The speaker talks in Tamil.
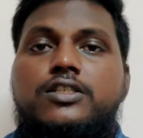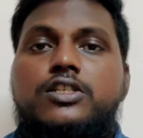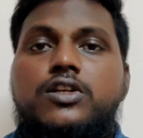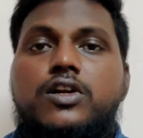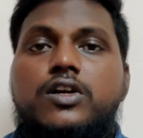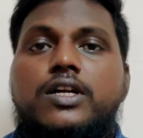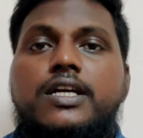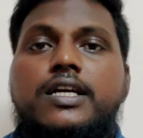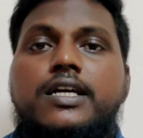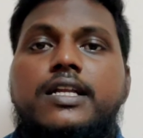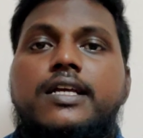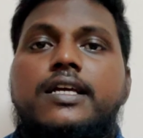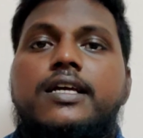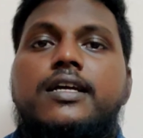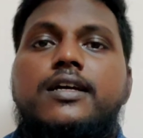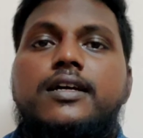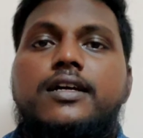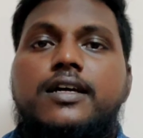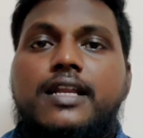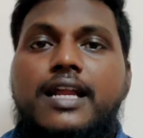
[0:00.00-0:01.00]
ஜீரோ டிகிரி
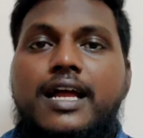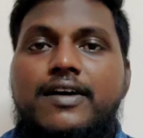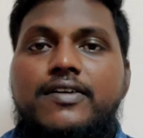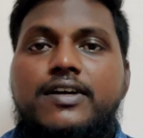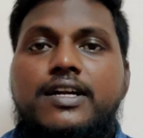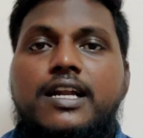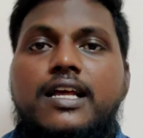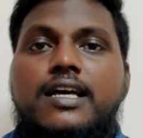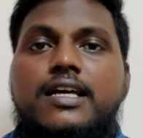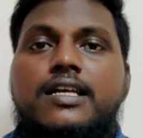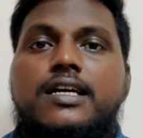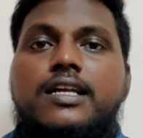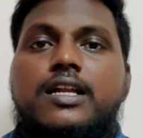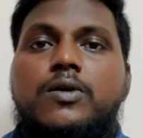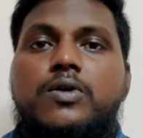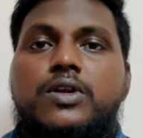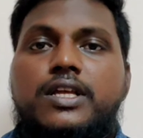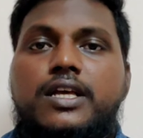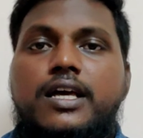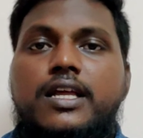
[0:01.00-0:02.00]
கிராவிட்டில் இருக்கிற
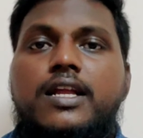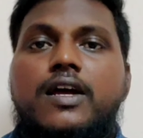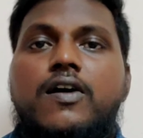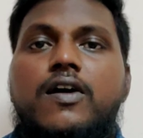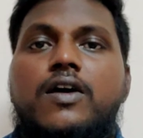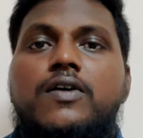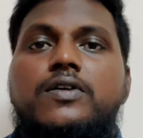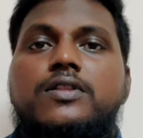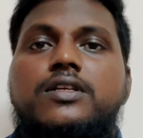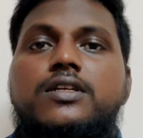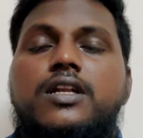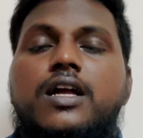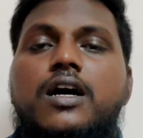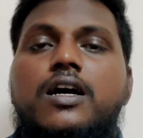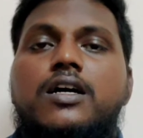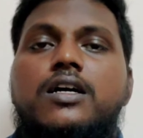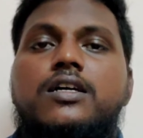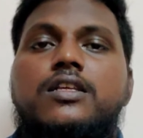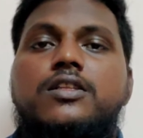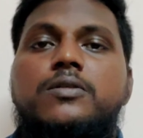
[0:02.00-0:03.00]
ஒரு ஏரியாவில் வந்து
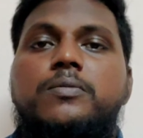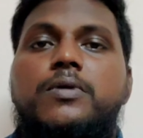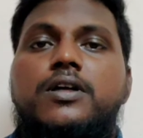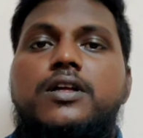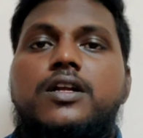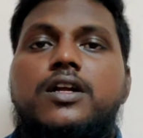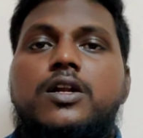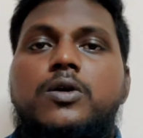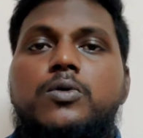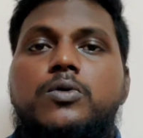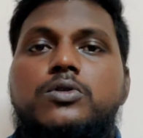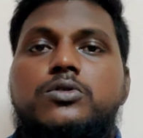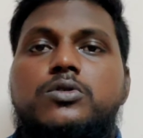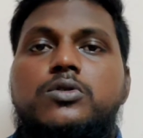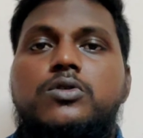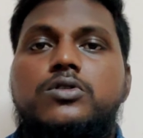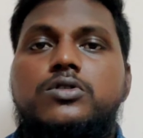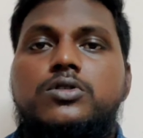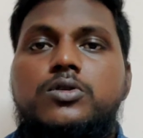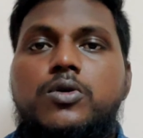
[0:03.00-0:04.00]
நாங்கள் இது மாதிரியான ஒரு
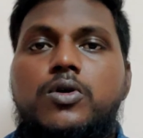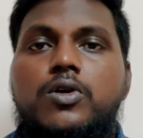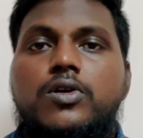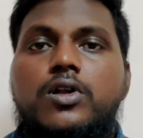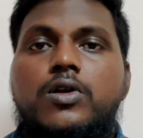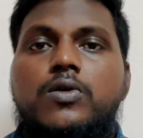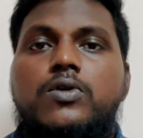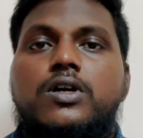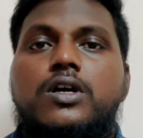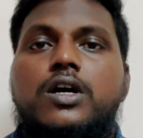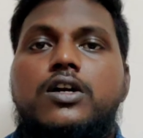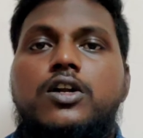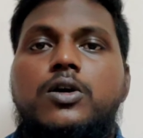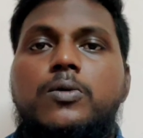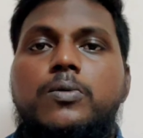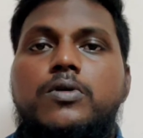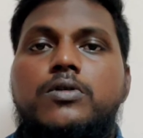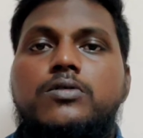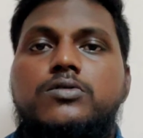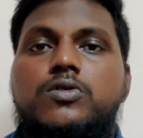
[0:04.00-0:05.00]
சொகுசு ஹோட்டல் ஒன்று கட்ட
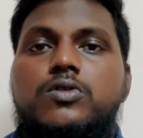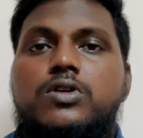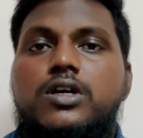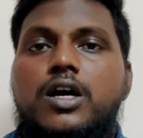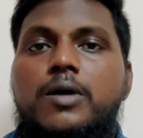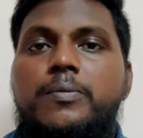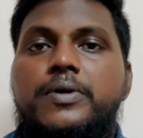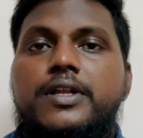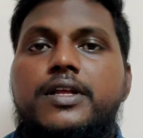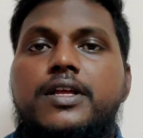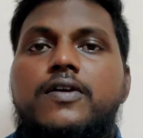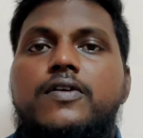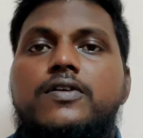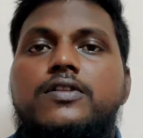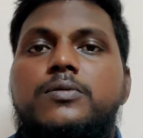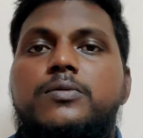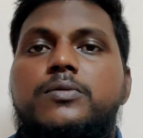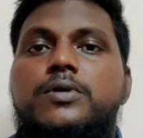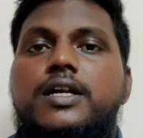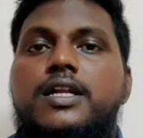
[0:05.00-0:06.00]
போகிறோம்னு சொல்லிட்டு அமெரிக்கா
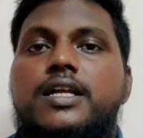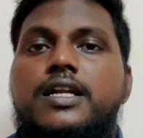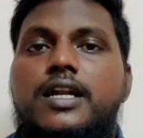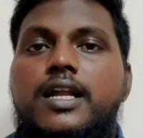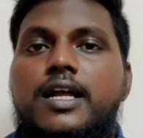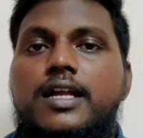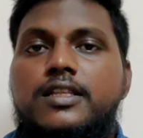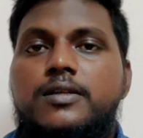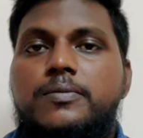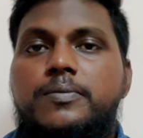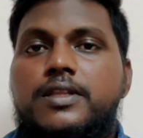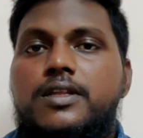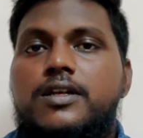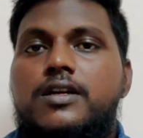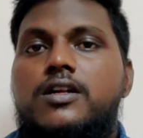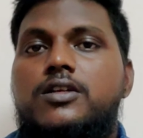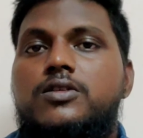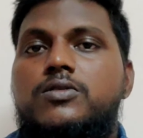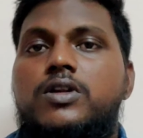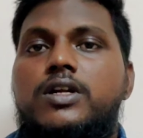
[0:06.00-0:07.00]
வந்து முன்னாடி ரெண்டாயிரத்தி
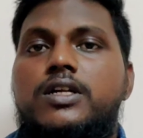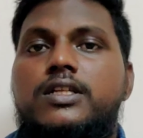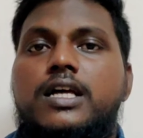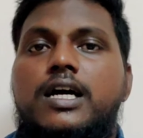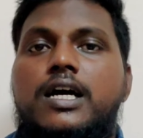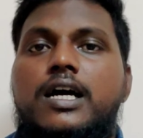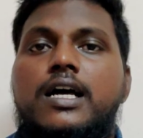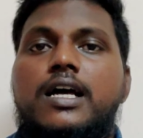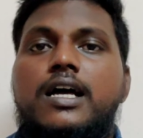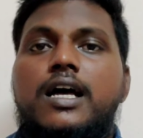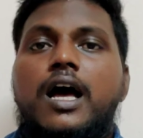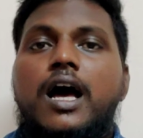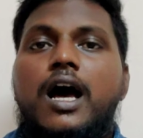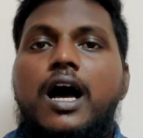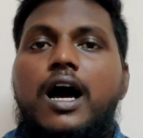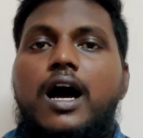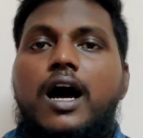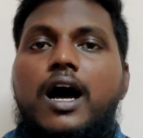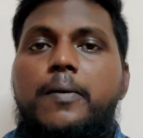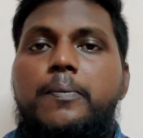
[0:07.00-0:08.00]
பதினெட்டில் சொல்லியிருந்தாங்க
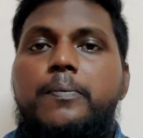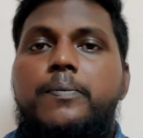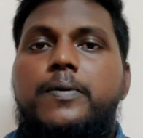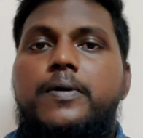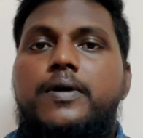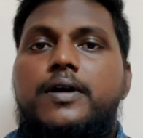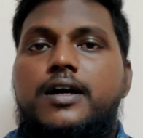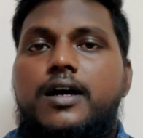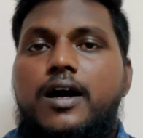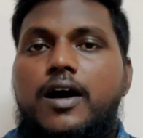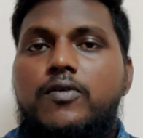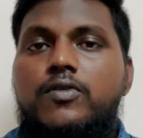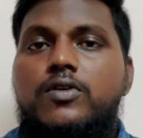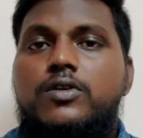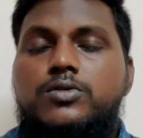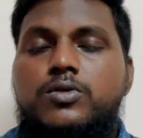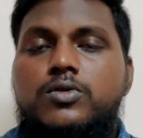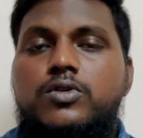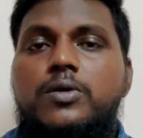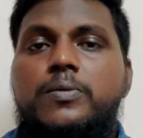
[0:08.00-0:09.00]
அப்போ
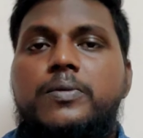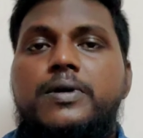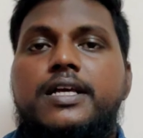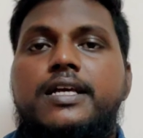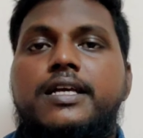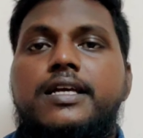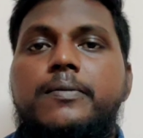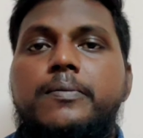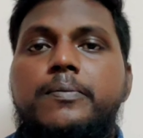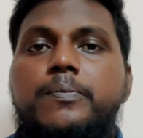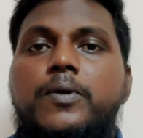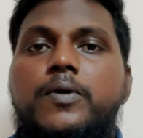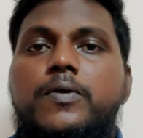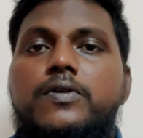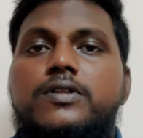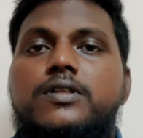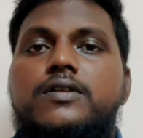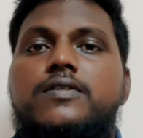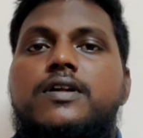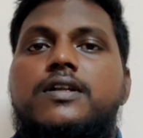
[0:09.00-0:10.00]
அவங்க சொன்னபடி இப்போ
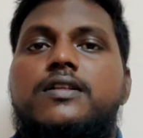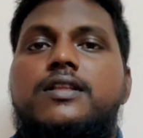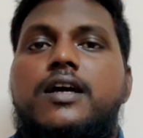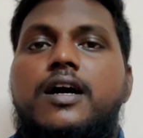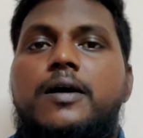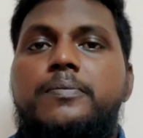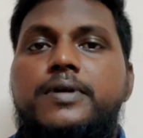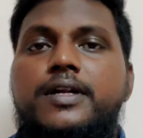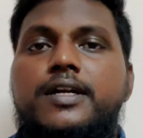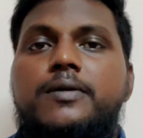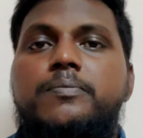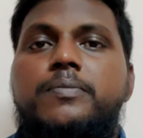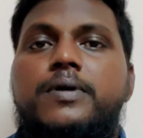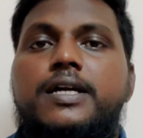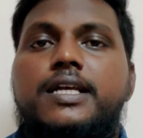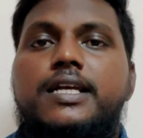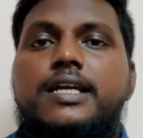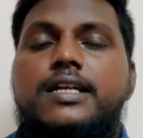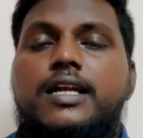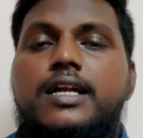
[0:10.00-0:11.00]
வந்து வந்த அப்டேட்
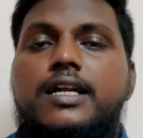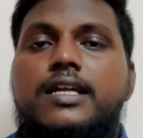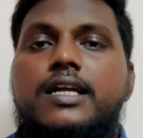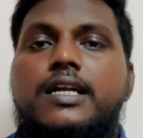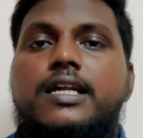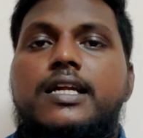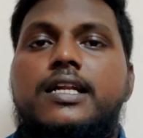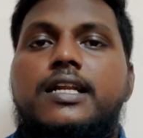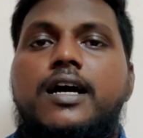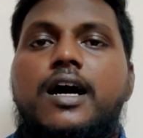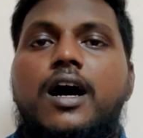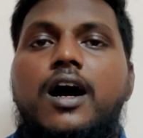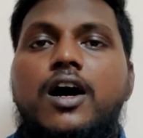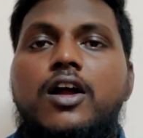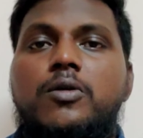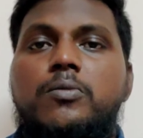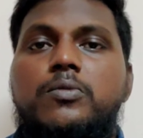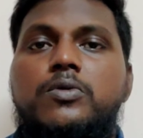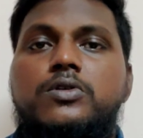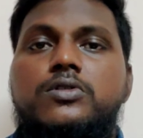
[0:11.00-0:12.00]
படி என்னன்னு கேட்டிங்கன்னா
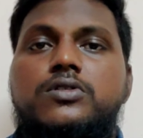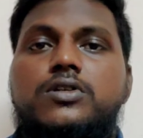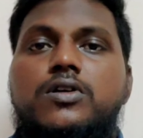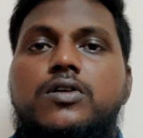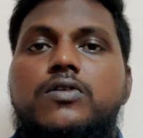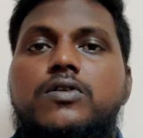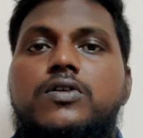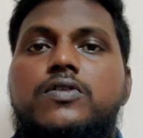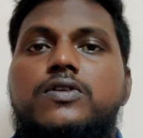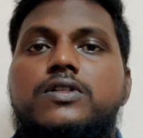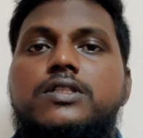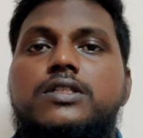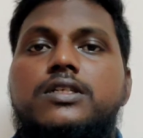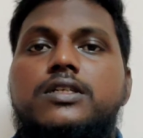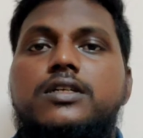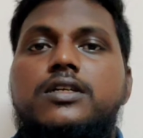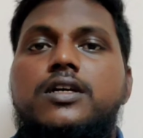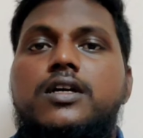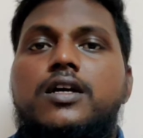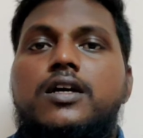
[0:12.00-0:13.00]
ஆல்மோஸ்ட் அவங்க வந்து